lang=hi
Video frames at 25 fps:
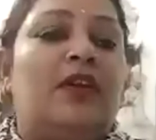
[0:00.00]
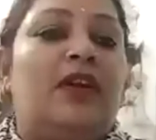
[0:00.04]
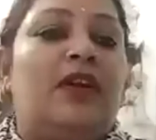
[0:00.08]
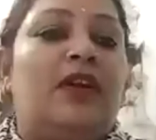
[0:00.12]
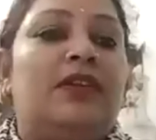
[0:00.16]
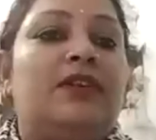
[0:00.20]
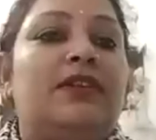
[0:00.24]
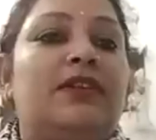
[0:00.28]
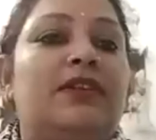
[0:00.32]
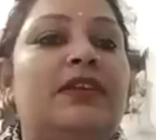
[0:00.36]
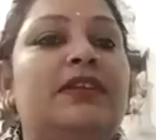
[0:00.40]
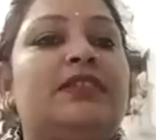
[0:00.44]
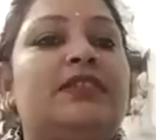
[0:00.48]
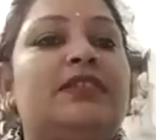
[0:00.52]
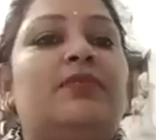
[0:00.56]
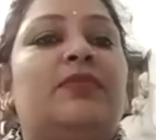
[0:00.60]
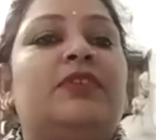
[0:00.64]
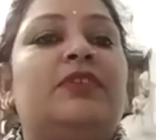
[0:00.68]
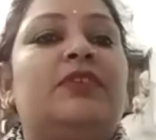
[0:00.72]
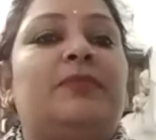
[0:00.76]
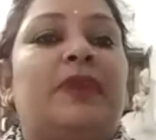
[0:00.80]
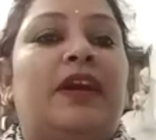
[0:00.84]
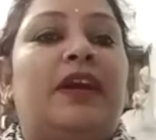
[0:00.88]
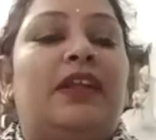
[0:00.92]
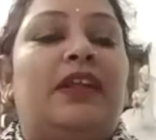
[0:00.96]
और नहीं
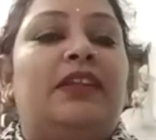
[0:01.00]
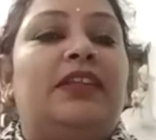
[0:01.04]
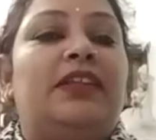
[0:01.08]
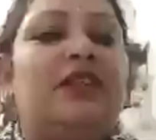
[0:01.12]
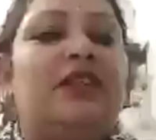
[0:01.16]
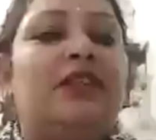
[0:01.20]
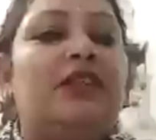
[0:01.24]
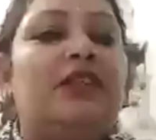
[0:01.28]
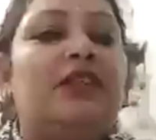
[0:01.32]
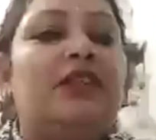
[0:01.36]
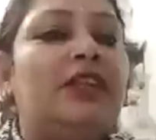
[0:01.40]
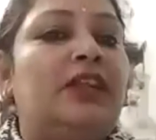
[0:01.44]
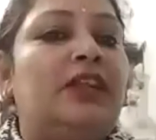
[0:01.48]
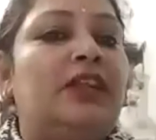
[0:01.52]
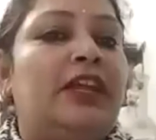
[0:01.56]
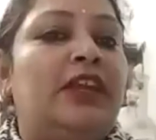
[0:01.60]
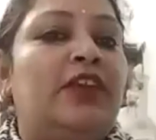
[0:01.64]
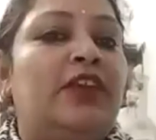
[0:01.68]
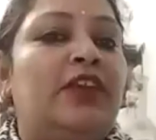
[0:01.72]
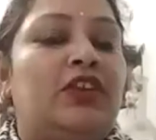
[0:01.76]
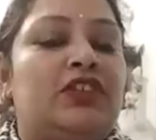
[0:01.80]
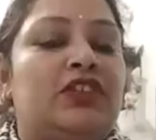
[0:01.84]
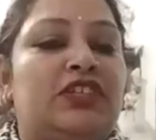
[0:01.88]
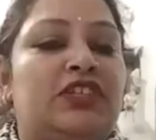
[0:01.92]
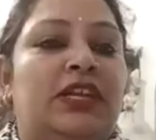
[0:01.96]
समझ पा रहे थे कि
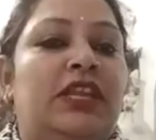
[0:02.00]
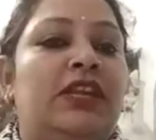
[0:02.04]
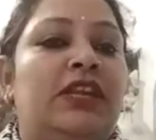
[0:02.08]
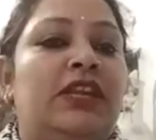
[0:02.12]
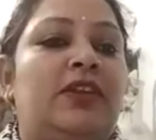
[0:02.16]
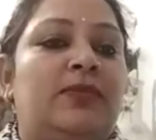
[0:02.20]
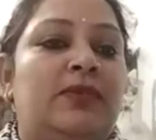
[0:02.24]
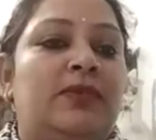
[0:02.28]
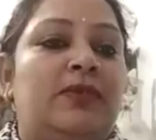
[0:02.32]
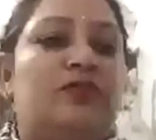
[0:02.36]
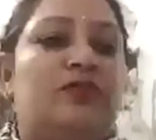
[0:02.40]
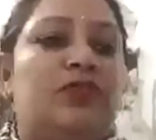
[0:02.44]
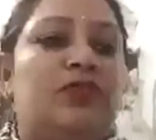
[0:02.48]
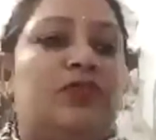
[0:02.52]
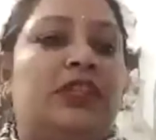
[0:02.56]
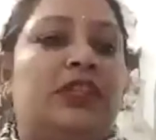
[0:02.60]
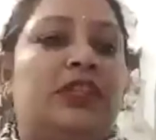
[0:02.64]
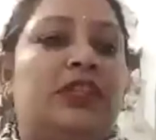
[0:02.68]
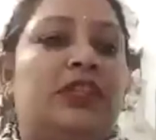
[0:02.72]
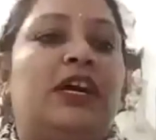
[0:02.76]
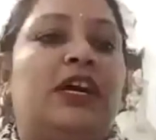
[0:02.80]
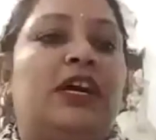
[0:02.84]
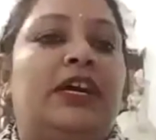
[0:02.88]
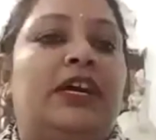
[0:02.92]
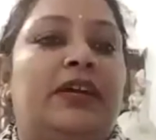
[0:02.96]
दिल्ली और चंडीगढ़ भी उन्होंने
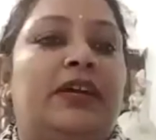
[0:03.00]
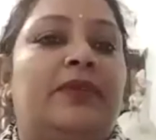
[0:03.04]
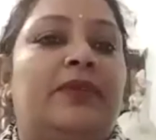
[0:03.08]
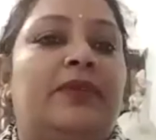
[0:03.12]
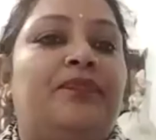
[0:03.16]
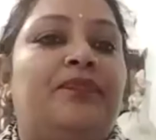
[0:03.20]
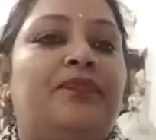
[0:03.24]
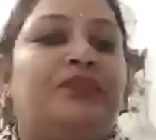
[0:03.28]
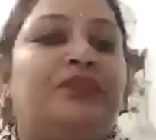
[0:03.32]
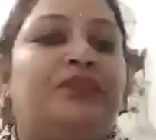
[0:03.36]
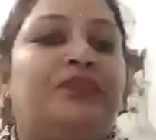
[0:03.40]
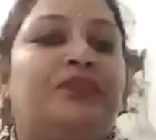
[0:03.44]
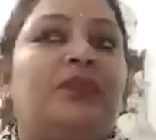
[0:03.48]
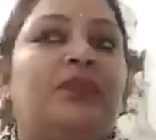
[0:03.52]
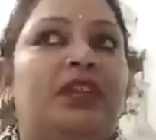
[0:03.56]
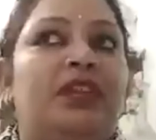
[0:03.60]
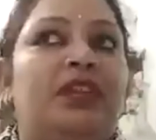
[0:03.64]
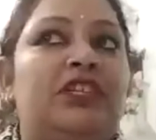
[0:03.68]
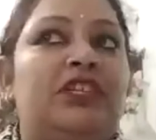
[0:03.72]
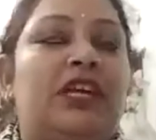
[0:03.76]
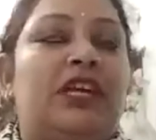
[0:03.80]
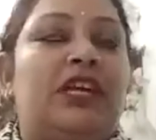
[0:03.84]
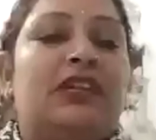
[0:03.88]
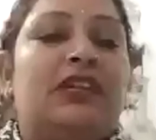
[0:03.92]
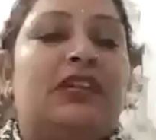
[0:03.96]
दिखाया
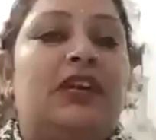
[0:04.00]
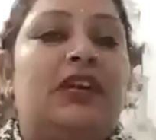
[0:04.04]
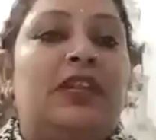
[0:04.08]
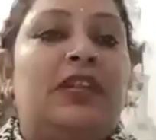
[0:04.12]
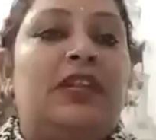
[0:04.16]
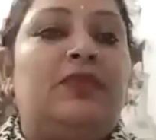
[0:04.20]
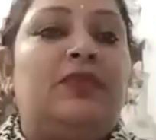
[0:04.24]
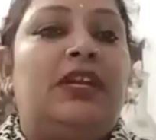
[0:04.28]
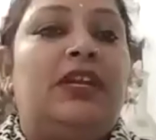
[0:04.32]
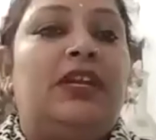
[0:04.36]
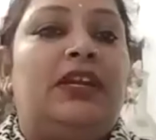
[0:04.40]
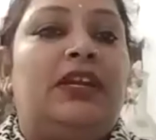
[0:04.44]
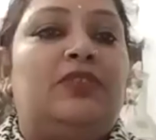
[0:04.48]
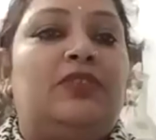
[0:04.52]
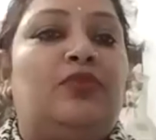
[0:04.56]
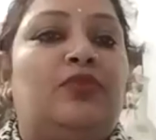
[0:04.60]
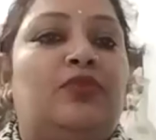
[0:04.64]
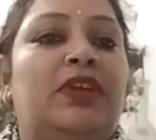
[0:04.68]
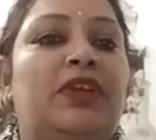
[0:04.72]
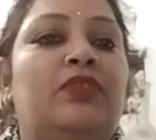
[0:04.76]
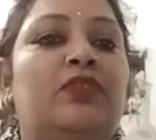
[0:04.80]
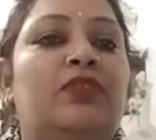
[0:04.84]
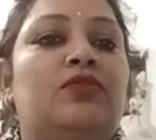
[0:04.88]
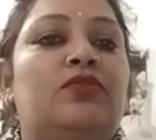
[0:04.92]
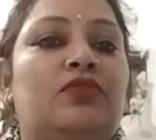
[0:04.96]
मेरी जानकारी में है तो
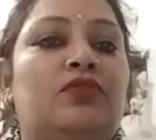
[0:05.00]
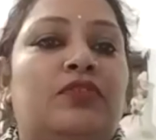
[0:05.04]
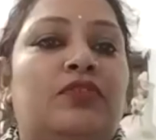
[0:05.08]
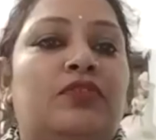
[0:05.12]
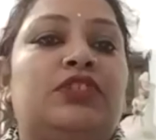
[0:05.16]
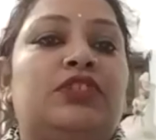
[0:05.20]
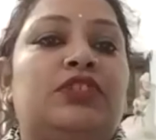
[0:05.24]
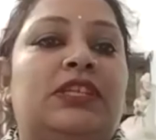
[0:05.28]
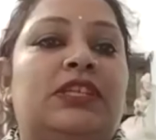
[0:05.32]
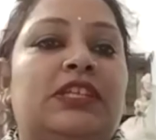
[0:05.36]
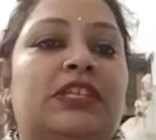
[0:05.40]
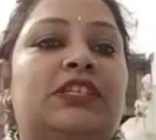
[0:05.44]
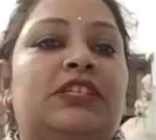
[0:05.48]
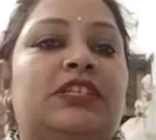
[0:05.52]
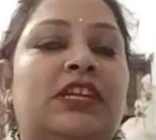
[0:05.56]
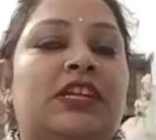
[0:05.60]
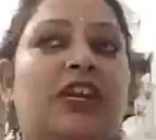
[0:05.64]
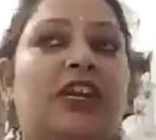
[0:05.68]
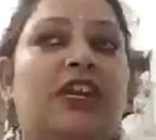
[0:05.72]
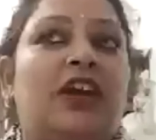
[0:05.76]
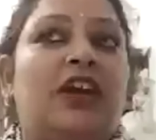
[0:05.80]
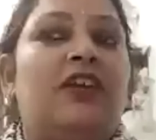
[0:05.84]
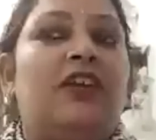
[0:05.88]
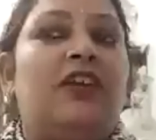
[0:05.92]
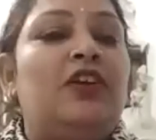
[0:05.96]
मैंने उनको वो सजेस्ट
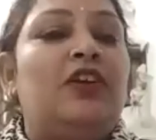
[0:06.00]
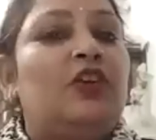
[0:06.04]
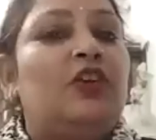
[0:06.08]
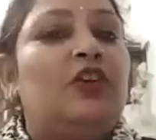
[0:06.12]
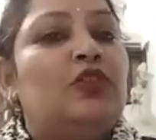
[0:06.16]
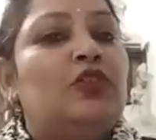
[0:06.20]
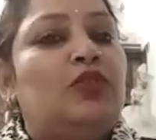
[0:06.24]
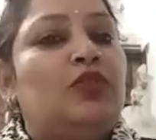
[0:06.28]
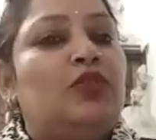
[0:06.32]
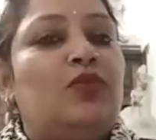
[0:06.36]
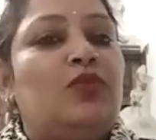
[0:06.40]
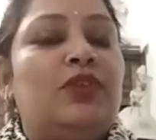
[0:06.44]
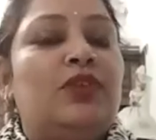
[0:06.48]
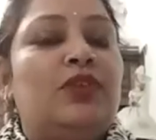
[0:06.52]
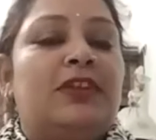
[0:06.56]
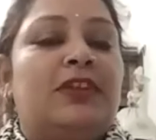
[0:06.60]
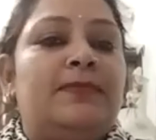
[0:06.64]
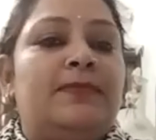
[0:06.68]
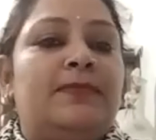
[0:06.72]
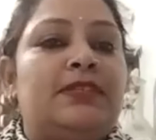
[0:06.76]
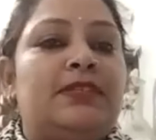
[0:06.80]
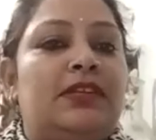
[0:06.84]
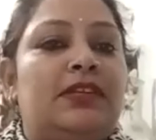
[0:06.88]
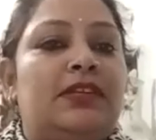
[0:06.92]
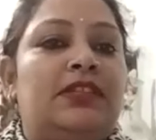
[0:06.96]
किया तो उनकी
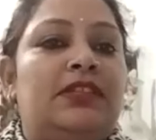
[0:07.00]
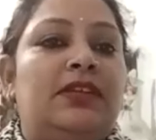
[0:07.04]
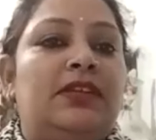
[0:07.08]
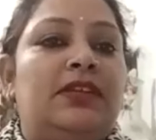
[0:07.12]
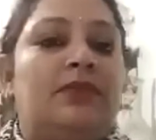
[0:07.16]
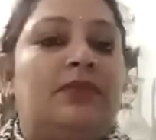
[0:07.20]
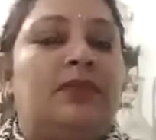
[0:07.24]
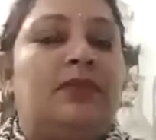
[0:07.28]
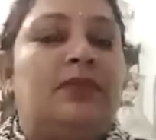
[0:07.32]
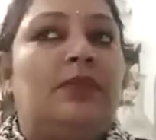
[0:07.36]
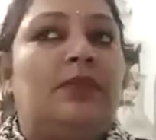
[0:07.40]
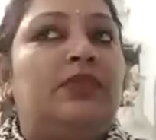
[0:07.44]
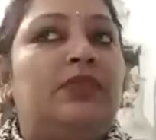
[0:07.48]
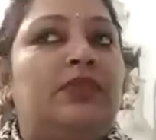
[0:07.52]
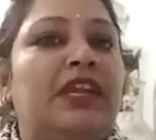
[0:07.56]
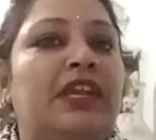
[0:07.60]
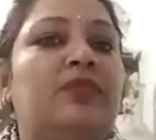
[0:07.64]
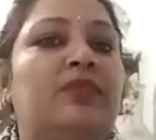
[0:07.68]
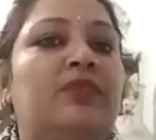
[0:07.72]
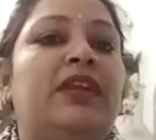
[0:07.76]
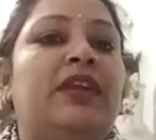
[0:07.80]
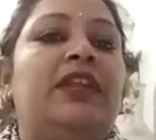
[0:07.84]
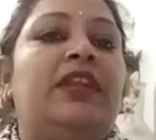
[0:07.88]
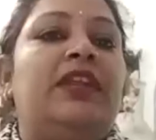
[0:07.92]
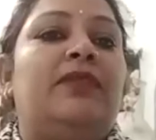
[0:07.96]
भी सर मतलब
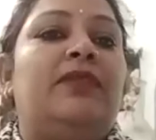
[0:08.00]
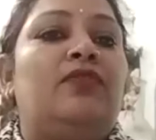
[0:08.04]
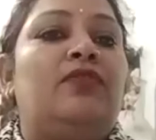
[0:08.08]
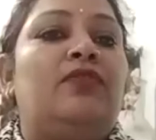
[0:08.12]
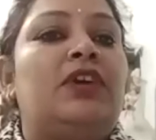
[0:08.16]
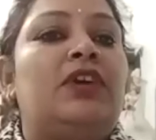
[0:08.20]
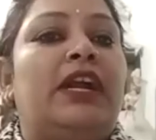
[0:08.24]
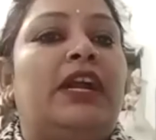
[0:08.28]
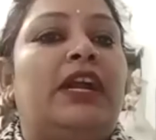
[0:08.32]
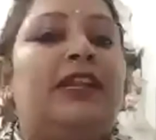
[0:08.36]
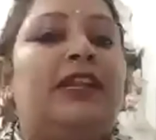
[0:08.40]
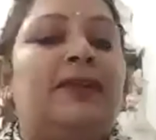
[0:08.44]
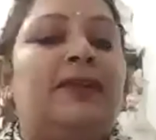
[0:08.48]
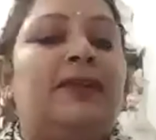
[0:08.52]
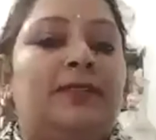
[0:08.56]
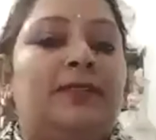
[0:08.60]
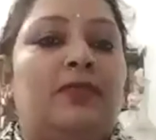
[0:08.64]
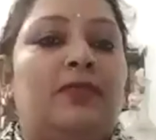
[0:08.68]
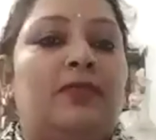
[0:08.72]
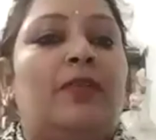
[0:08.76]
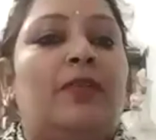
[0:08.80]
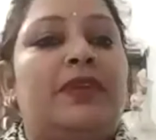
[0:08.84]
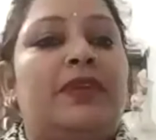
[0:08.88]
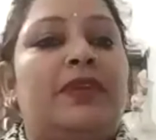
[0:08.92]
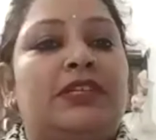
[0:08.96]
तीन महीने वो गांठे
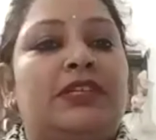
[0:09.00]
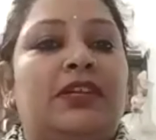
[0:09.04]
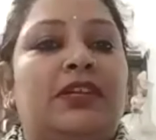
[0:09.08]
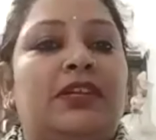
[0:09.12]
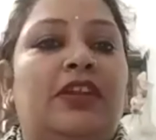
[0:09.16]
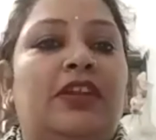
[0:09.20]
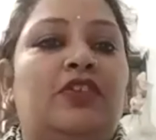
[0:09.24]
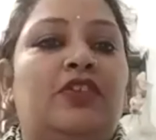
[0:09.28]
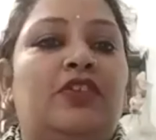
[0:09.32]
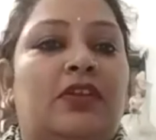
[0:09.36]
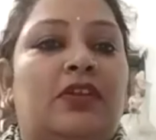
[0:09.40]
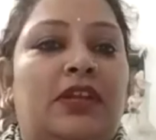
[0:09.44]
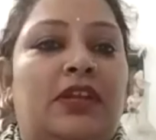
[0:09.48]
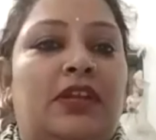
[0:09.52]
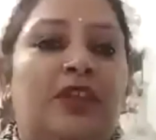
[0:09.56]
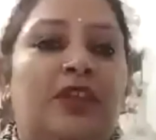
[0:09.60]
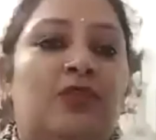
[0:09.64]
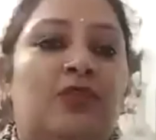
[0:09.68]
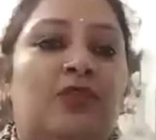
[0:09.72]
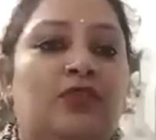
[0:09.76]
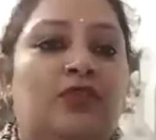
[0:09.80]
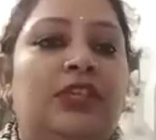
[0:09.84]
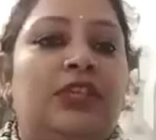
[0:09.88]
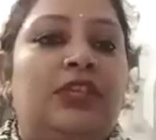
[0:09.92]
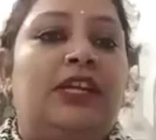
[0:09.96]
मतलब ऑपरेशन के लिए डॉक्टर ने
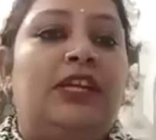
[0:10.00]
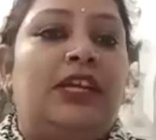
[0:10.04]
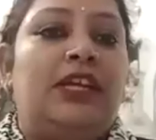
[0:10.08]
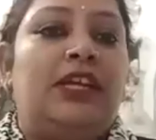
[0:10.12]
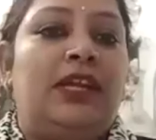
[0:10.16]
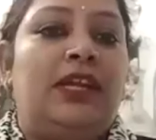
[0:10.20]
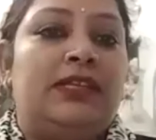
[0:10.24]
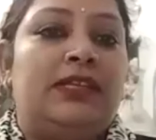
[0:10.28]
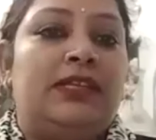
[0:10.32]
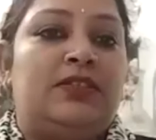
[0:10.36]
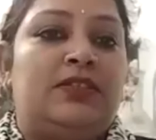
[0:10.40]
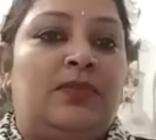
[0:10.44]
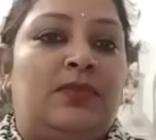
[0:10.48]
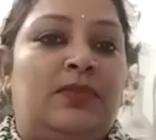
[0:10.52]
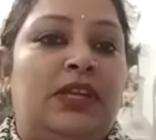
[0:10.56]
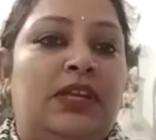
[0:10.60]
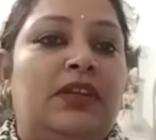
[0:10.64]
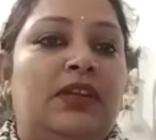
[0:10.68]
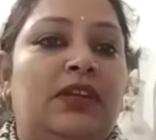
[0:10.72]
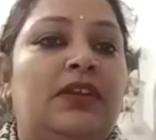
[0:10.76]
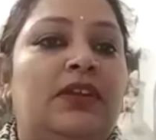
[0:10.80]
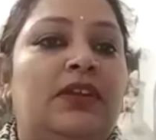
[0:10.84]
बोल दिया था लास्ट में